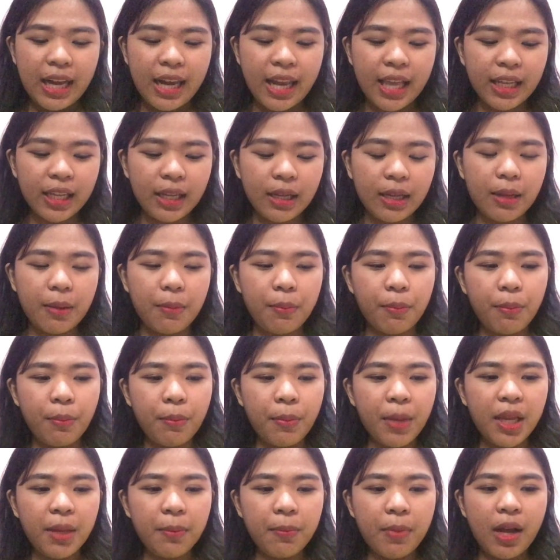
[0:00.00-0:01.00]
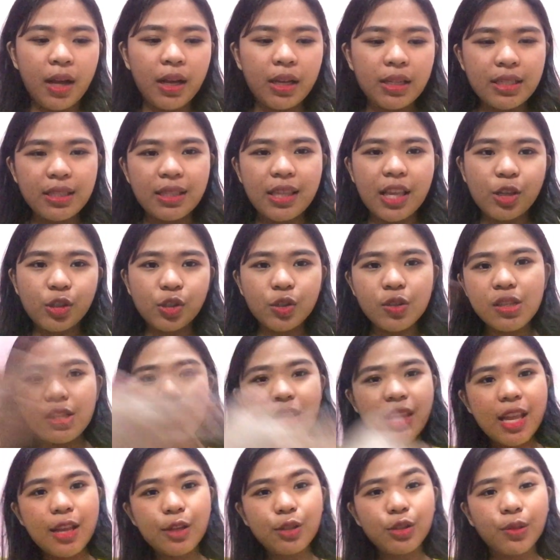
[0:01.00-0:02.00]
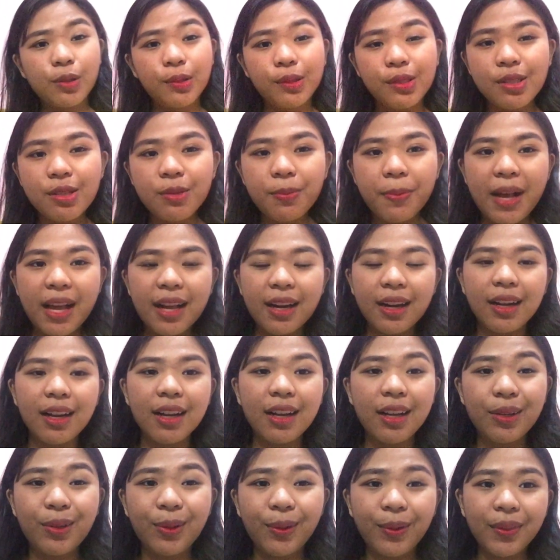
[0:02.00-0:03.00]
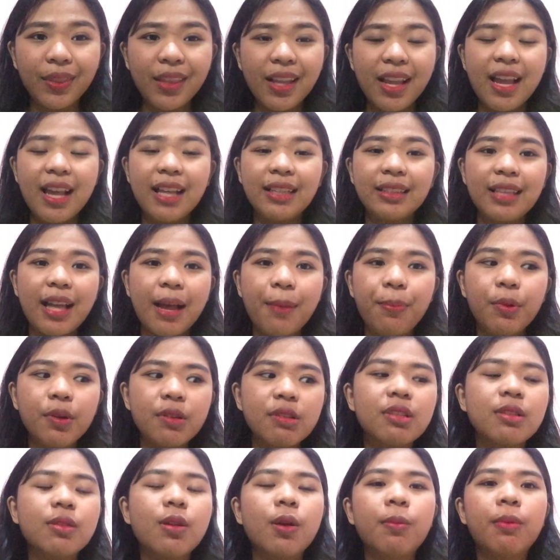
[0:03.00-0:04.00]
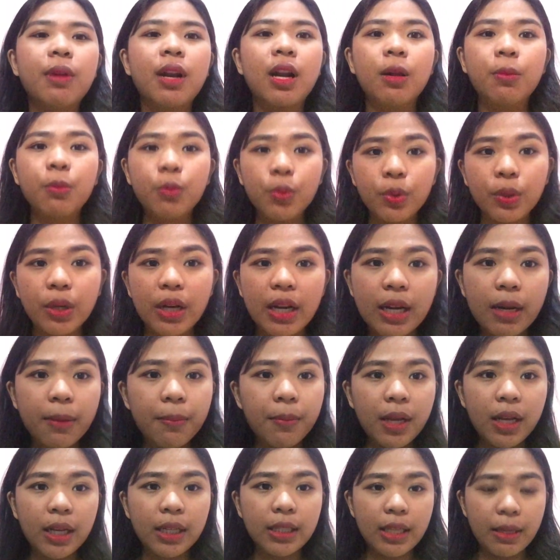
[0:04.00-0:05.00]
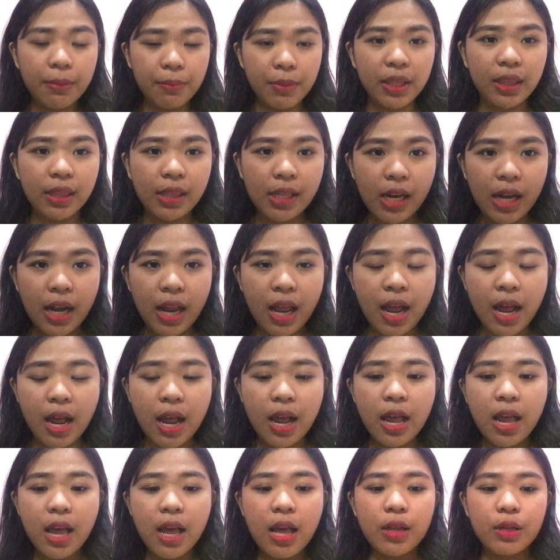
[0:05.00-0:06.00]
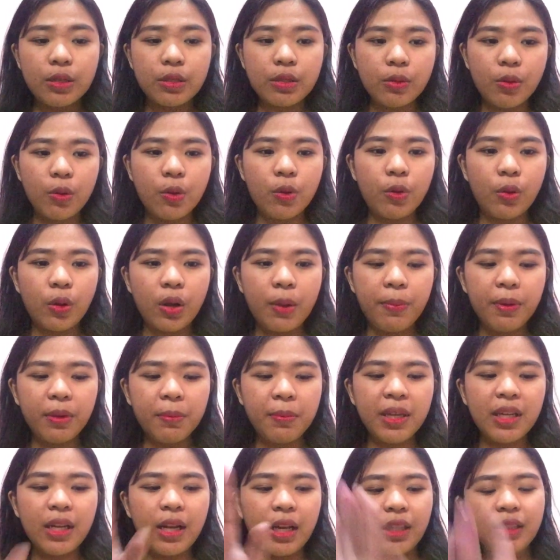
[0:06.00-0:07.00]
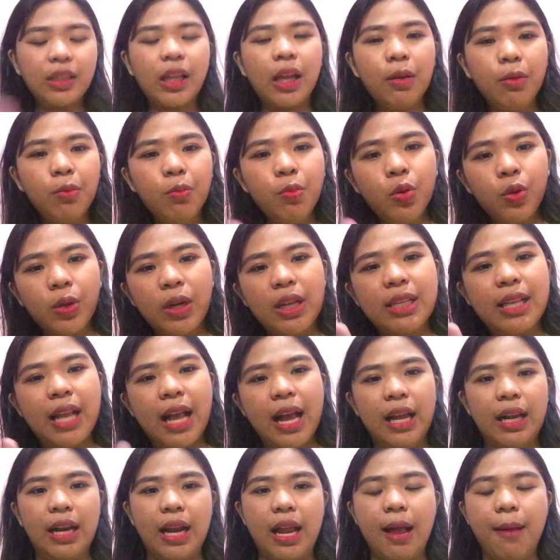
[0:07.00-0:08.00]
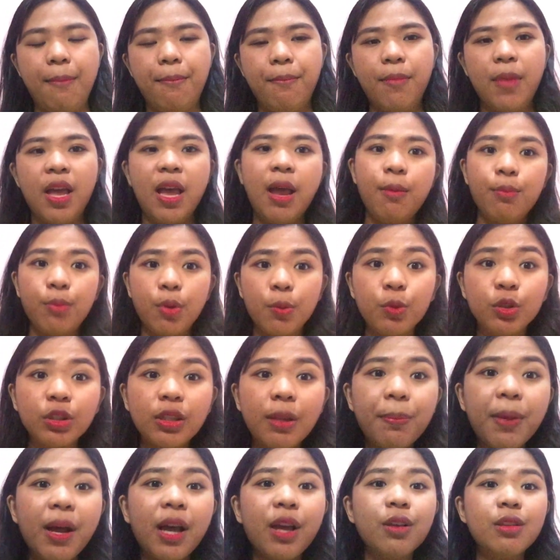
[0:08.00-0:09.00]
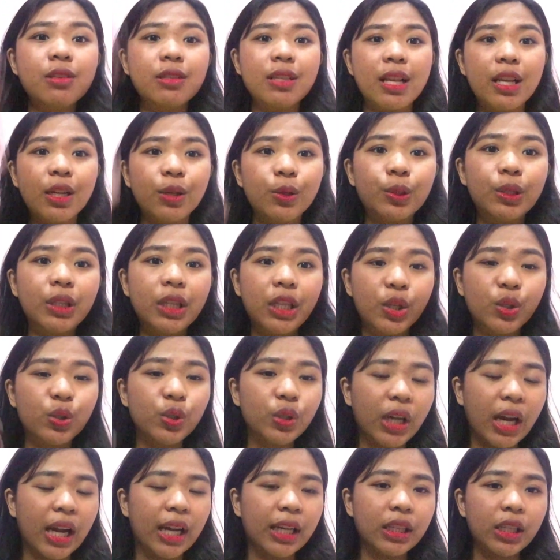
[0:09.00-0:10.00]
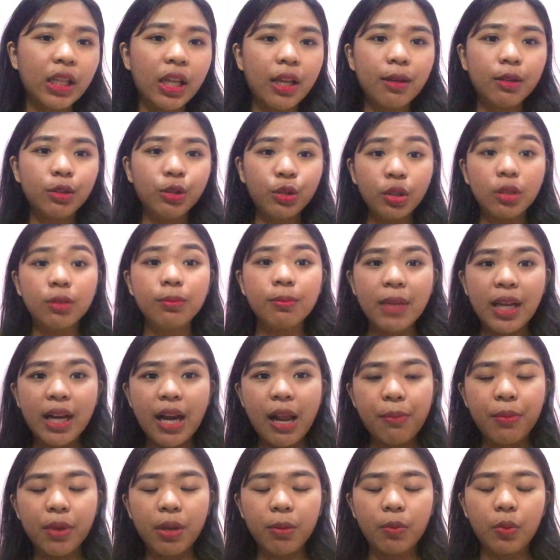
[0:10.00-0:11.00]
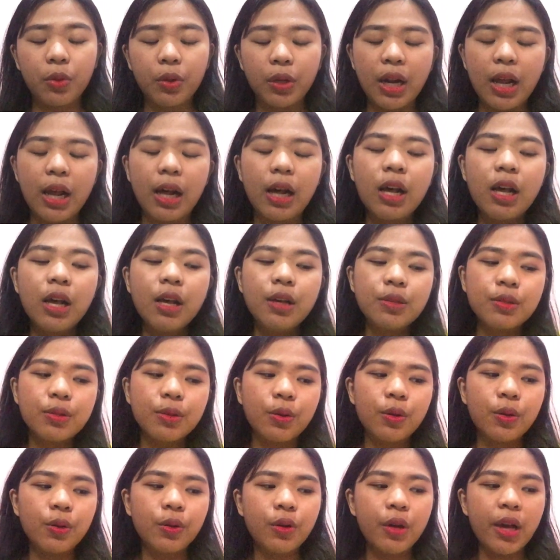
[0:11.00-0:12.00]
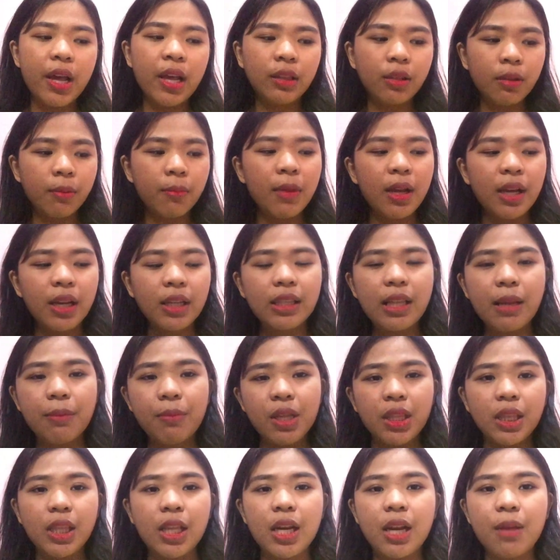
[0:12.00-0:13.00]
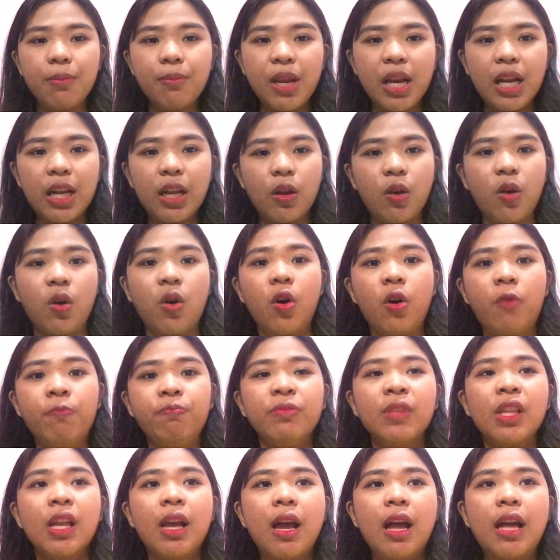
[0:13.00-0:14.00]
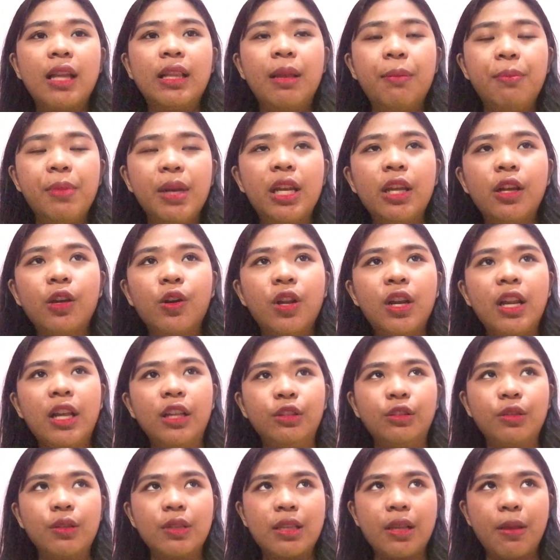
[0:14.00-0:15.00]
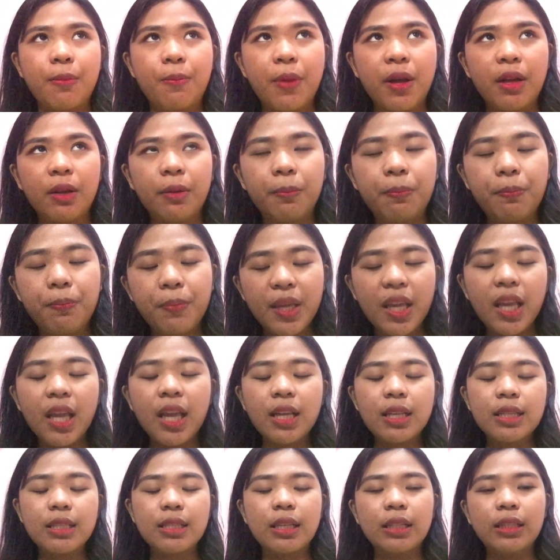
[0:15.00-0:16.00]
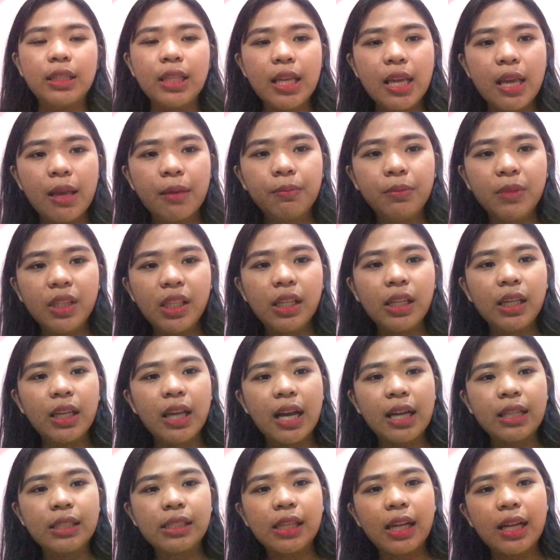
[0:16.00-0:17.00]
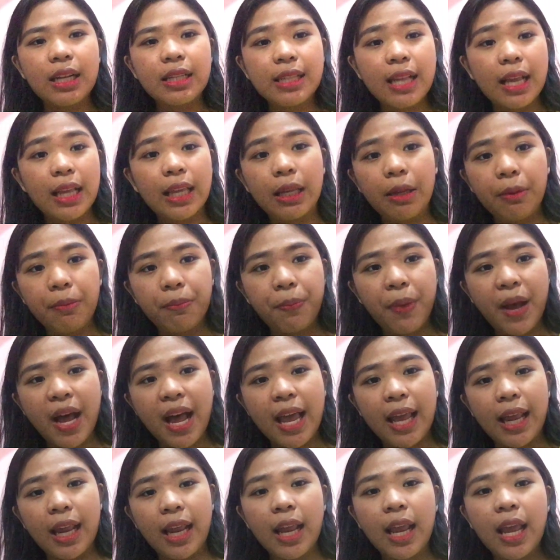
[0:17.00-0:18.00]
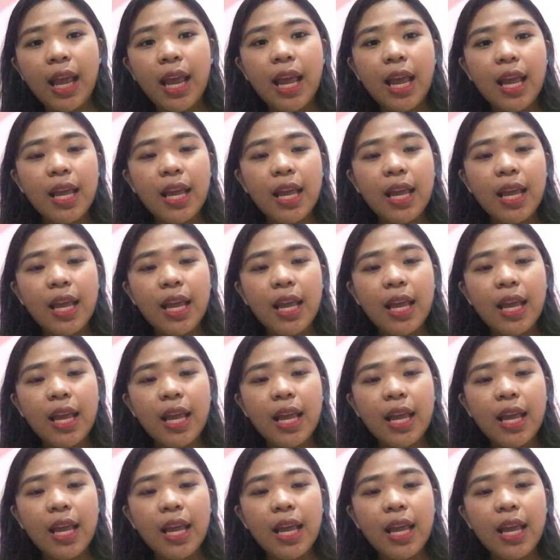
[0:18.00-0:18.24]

Like, may mga station-stations, parang ganun. Tapos, sobrang mura ng mga damit nila. So, kapag may nakita kayong mura sa harap, pumunta pa kayo sa likod-likuran, doon maraming mura. So, etong mga damit na nabili ko, Nabili ko lang to sa Pagpi, sa TMT, at saka sa Igpay.